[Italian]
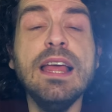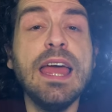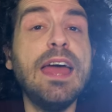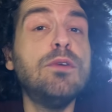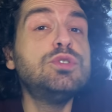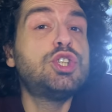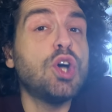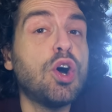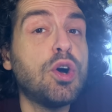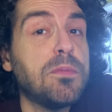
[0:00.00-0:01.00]
è un
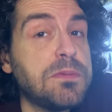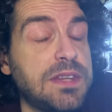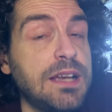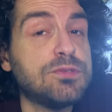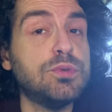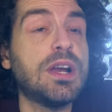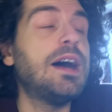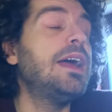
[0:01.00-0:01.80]
gioco di natura